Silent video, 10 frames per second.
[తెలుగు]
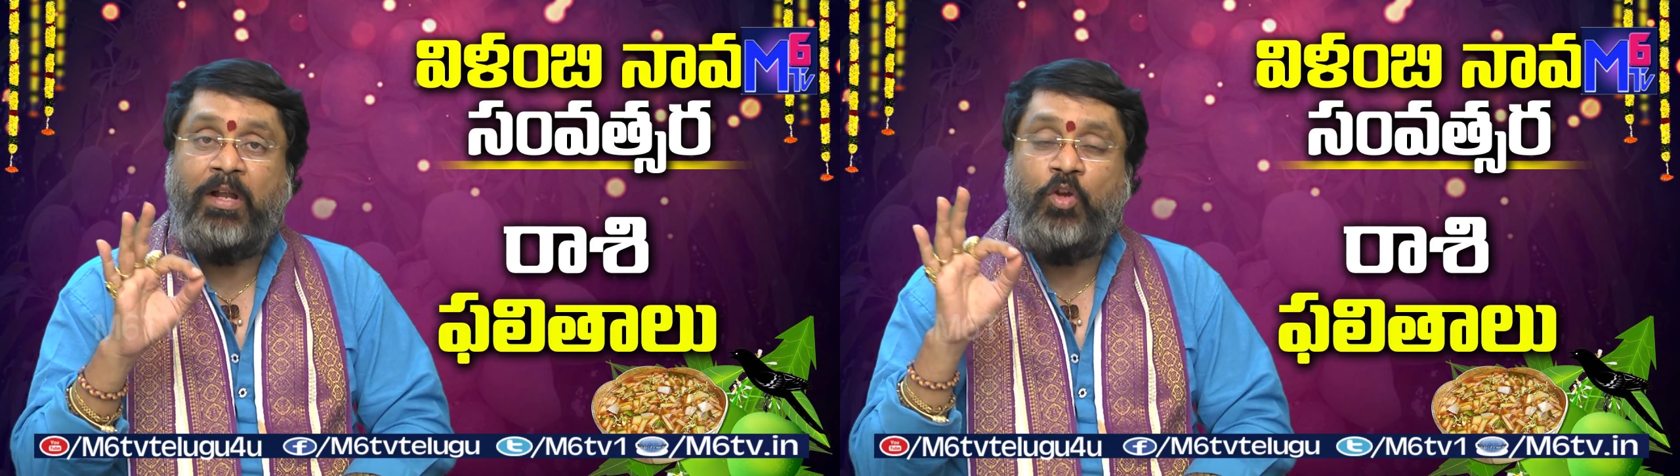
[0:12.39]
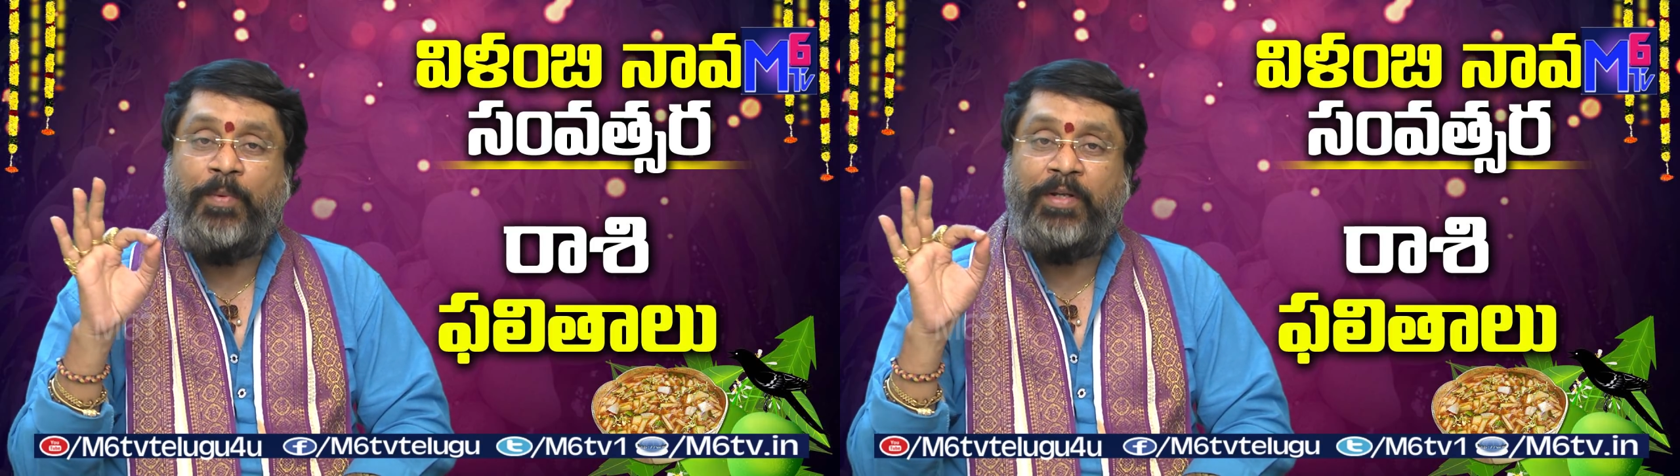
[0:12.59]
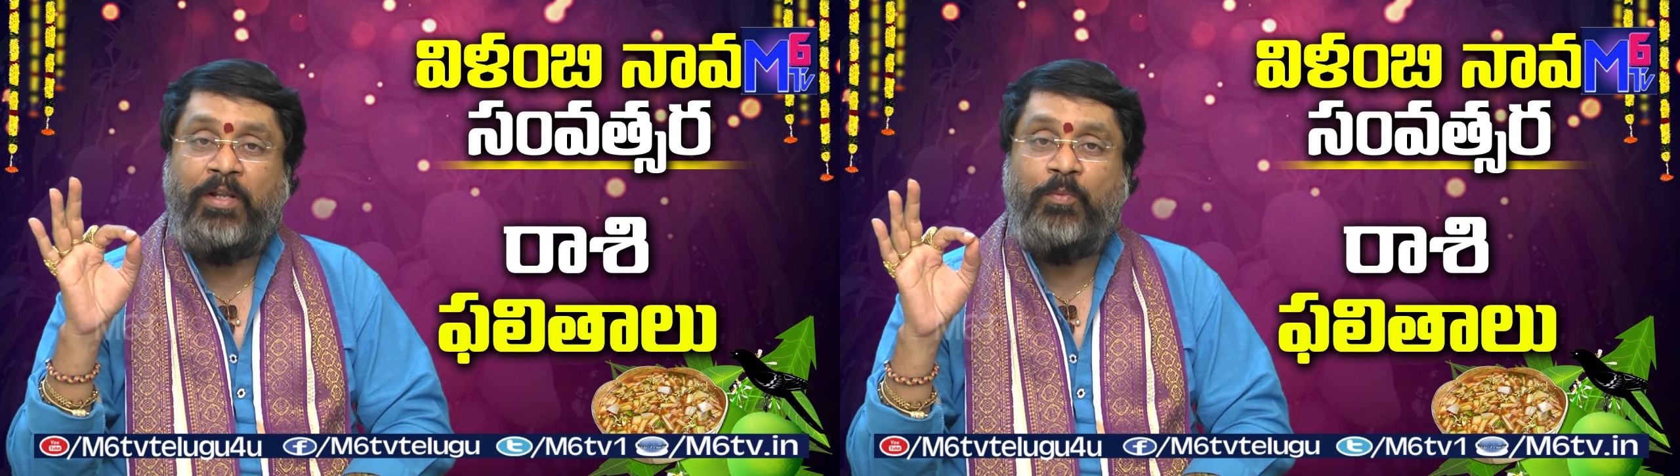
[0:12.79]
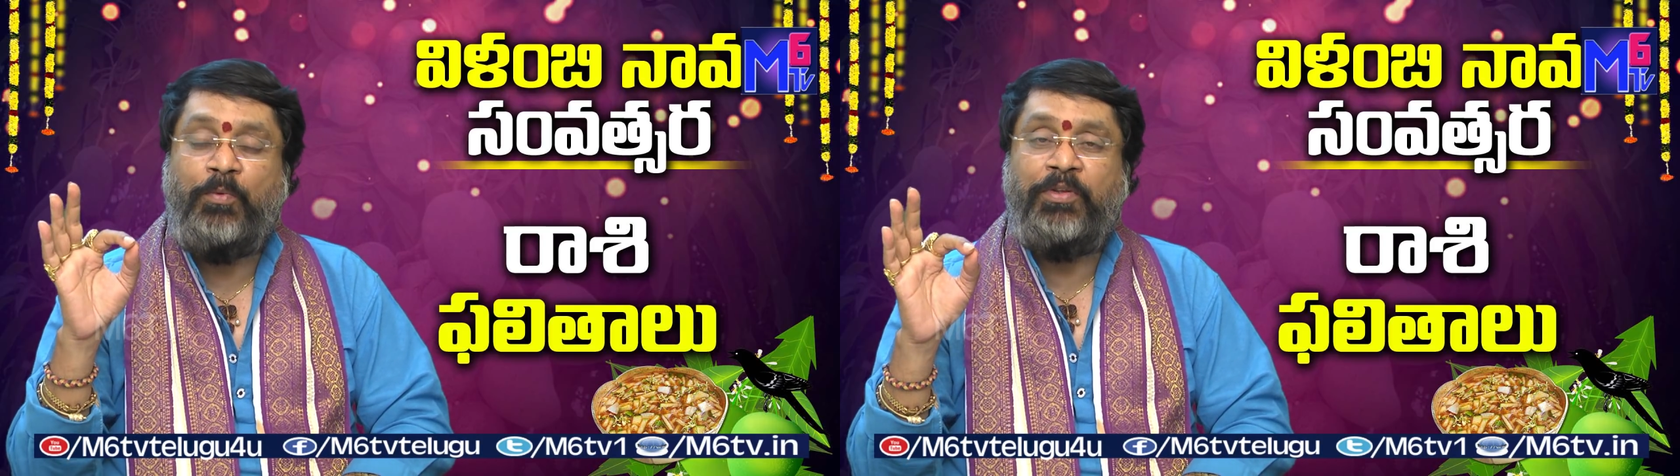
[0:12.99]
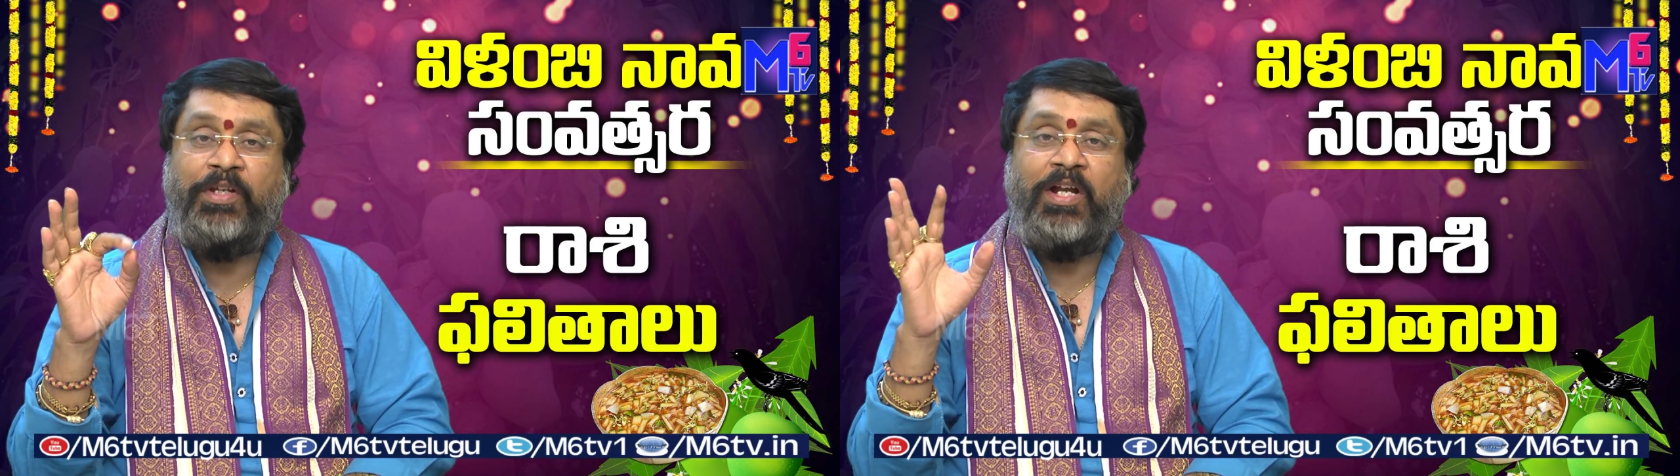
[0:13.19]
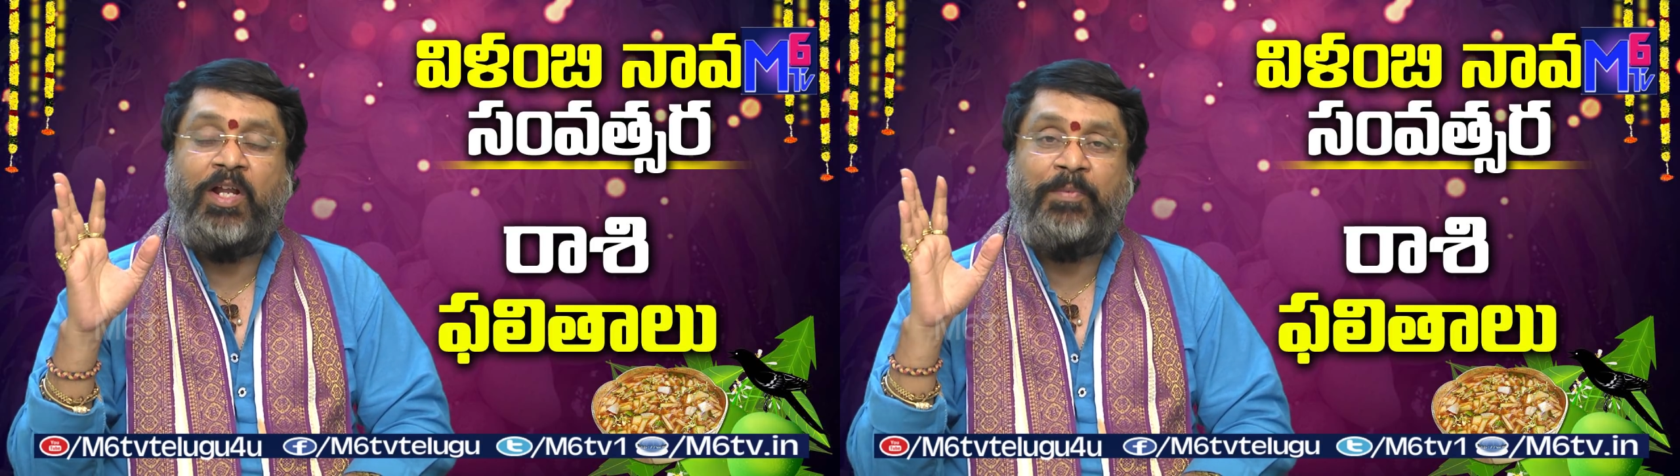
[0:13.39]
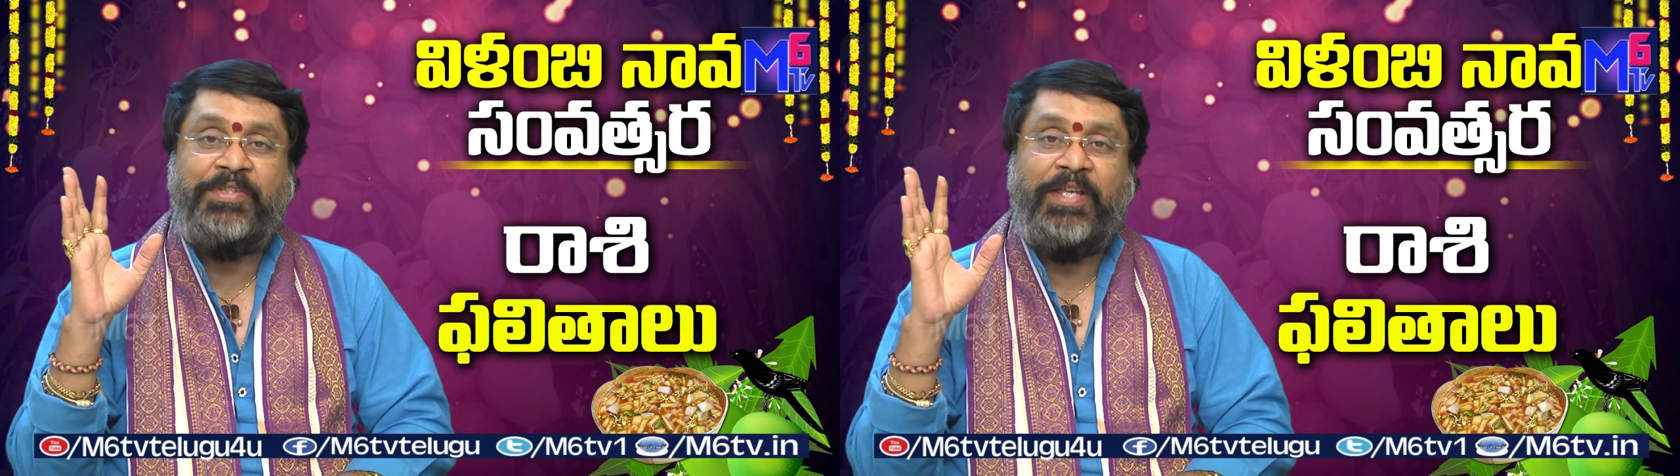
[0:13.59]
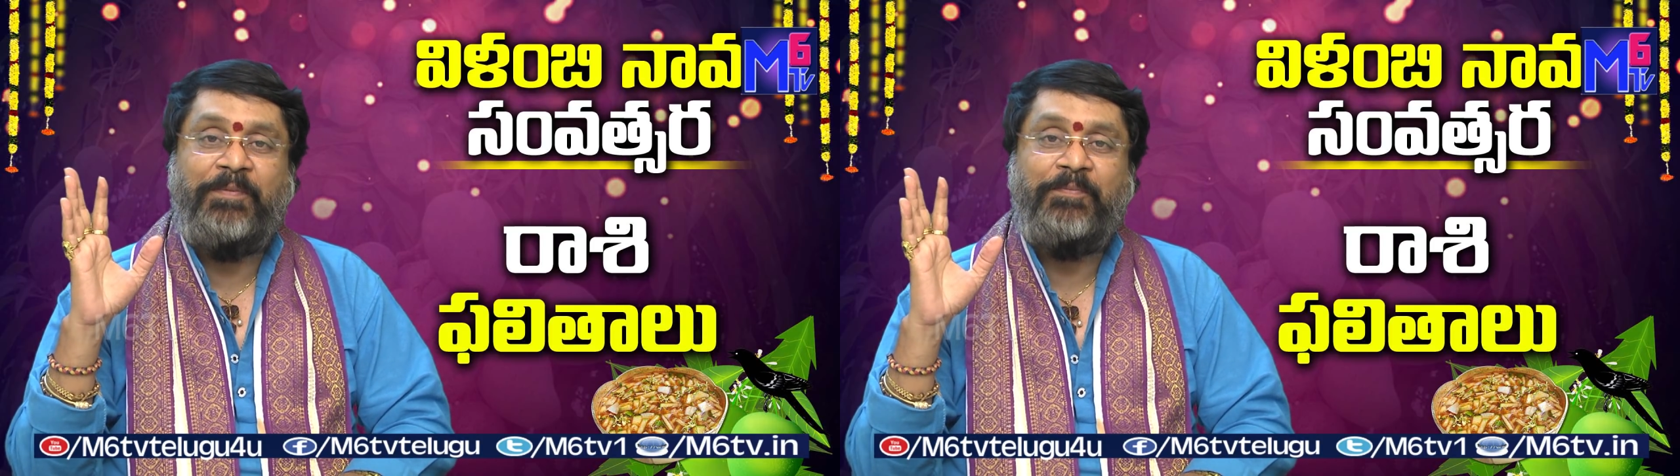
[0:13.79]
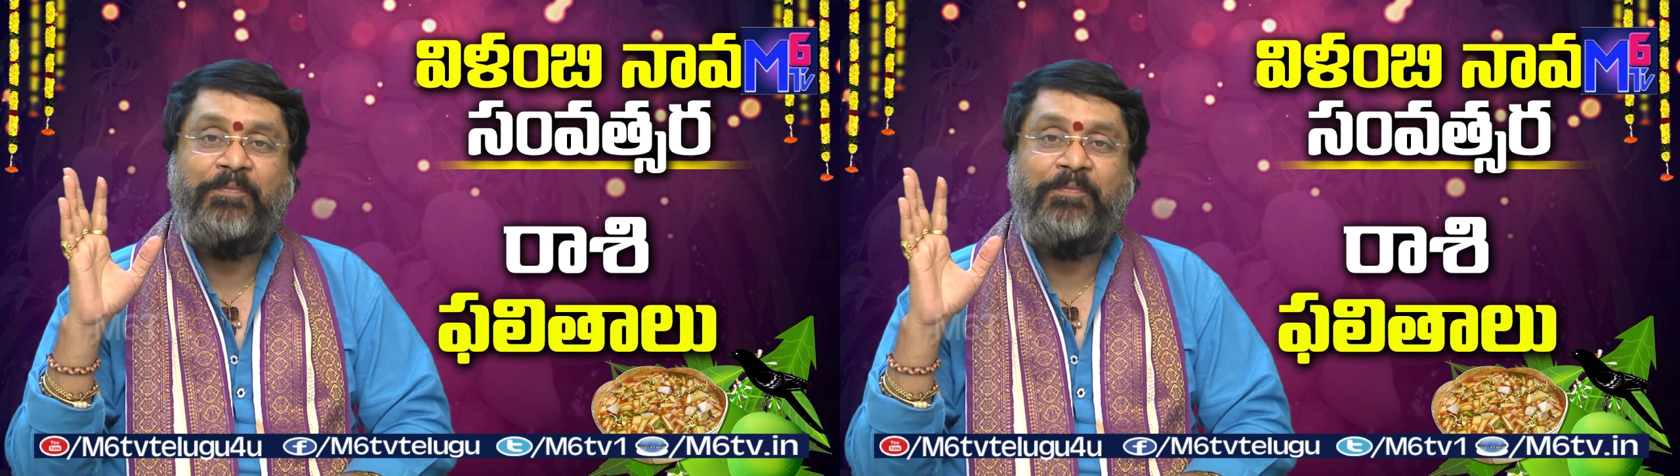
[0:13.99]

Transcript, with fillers: నాలుగు పాదాలు పూర్తిగా కనిపిస్తాయి